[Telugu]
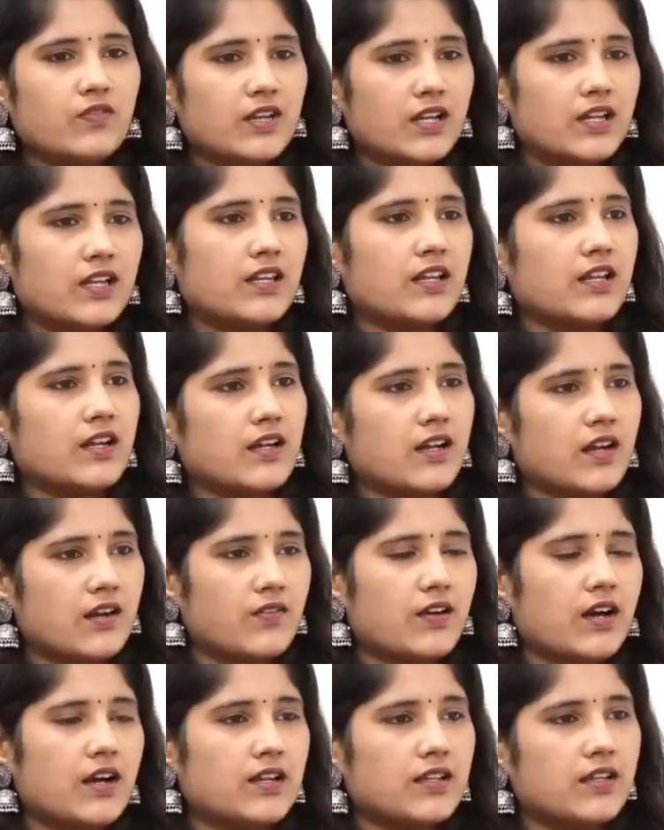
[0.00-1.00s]
వీళ్ళు ఇలాగా
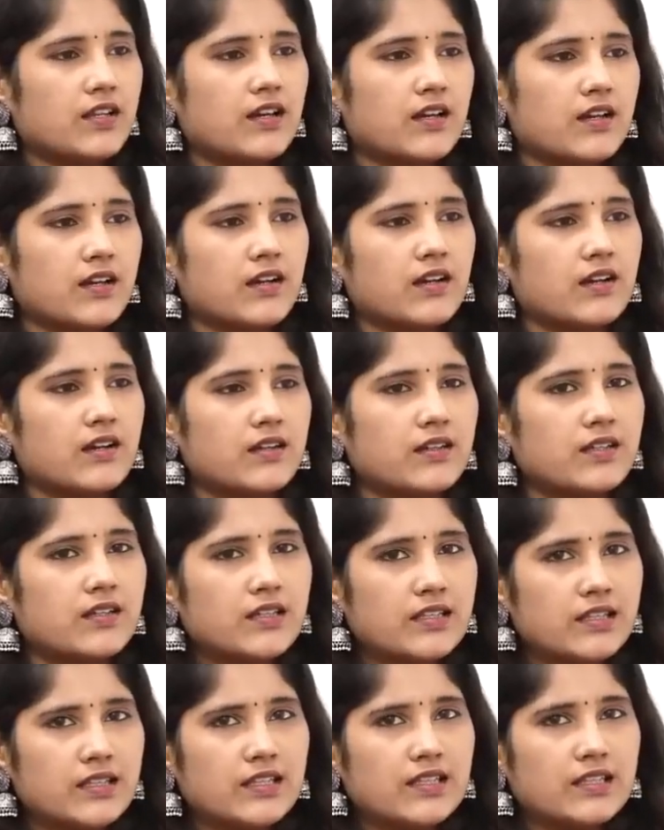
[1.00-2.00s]
వాళ్ళు ఇలాగా
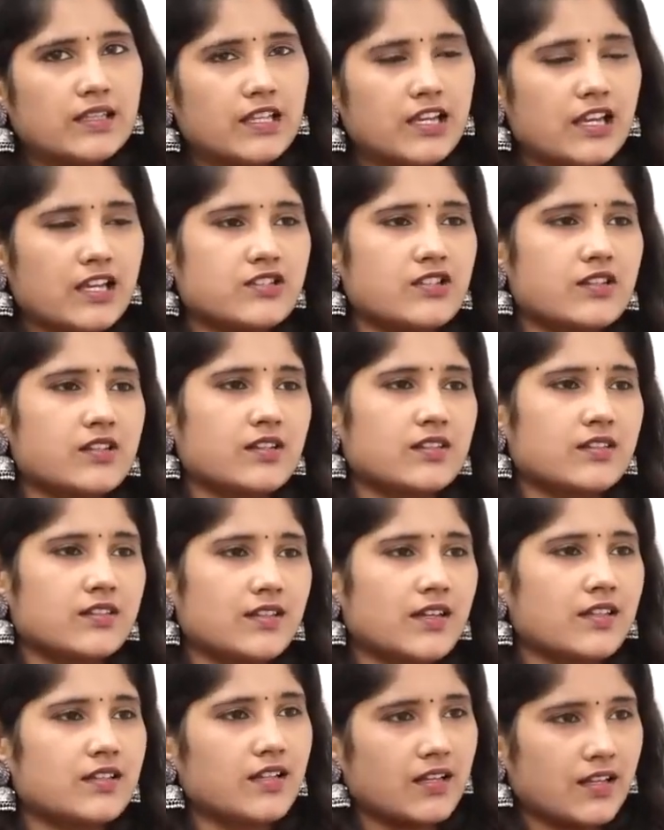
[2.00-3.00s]
ఇది ఇది ఇలా
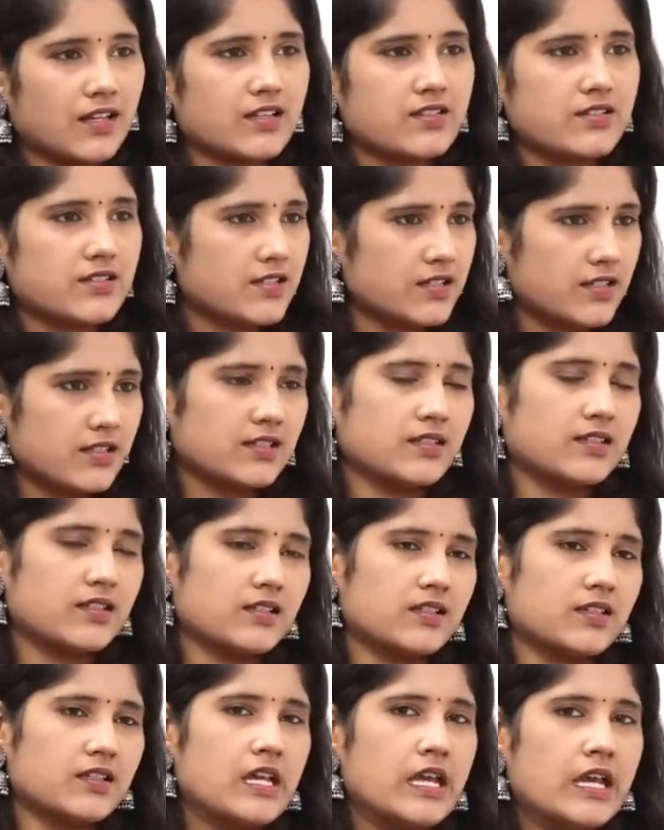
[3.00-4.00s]
జరిగింది అది అలా జరిగింది
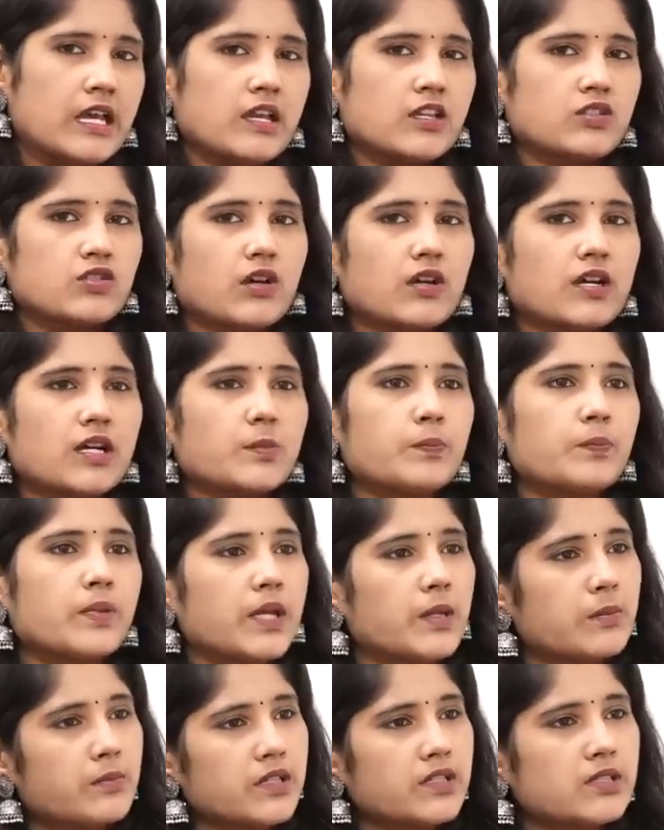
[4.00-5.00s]
అని సో అక్కడ
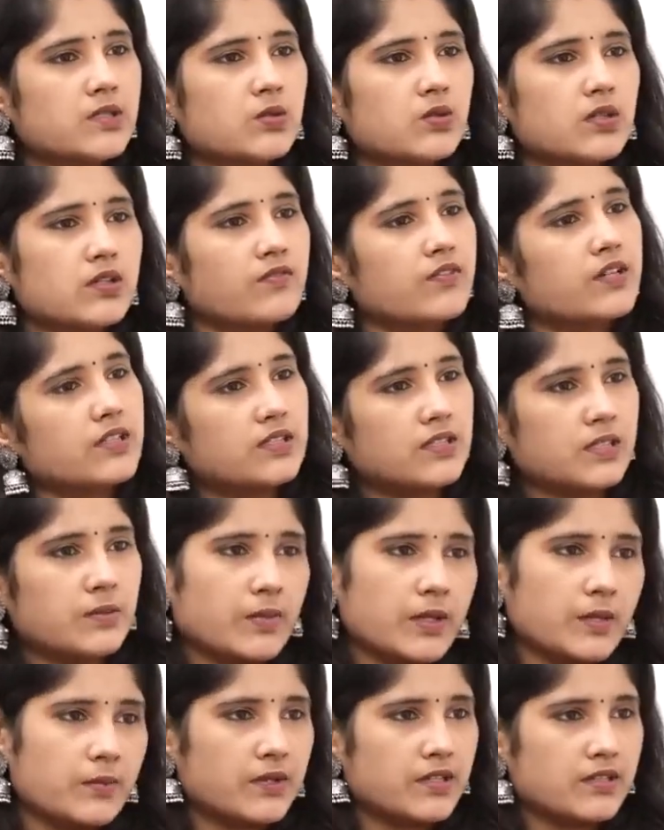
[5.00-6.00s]
పేమెంట్స్ కూడా వర్తి
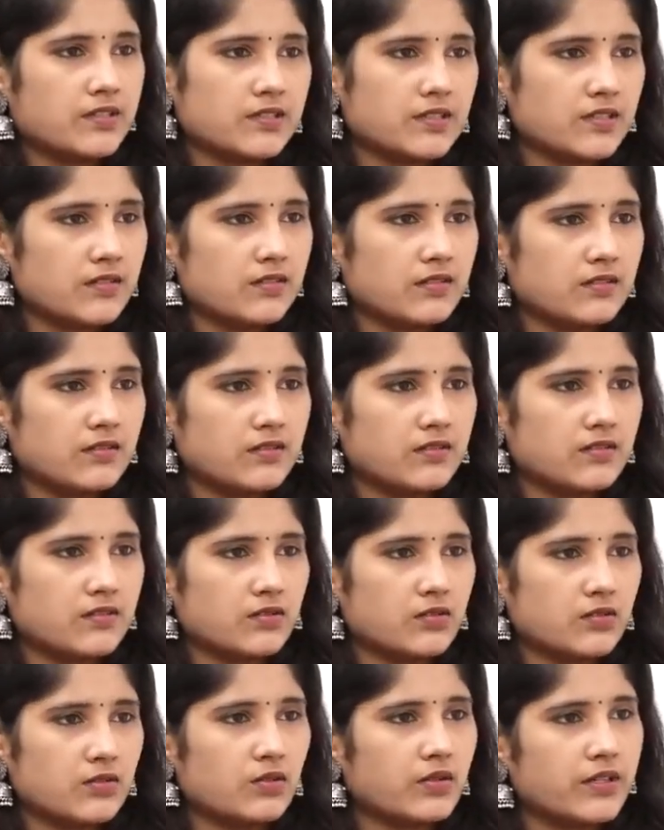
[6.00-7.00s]
పేమెంట్సా
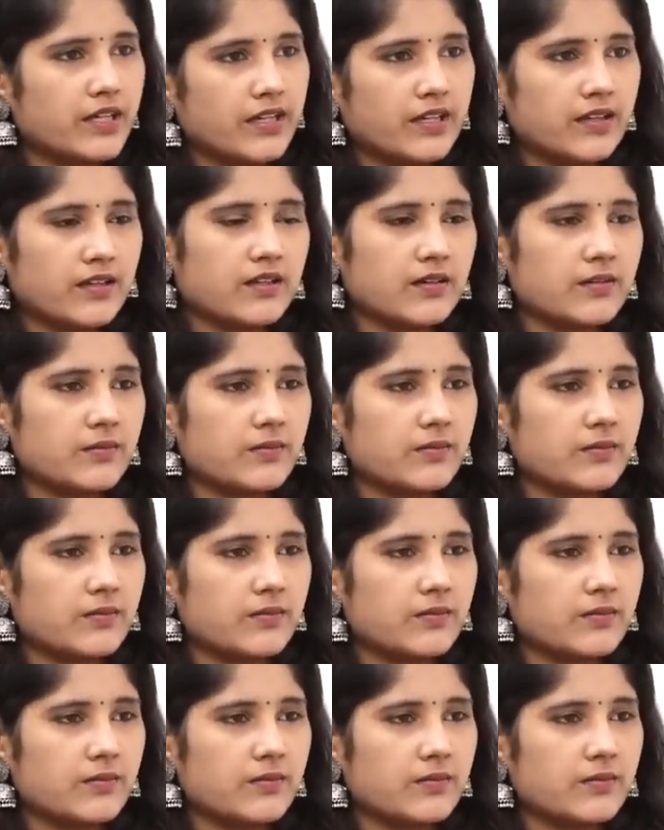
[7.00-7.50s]
టు టేక్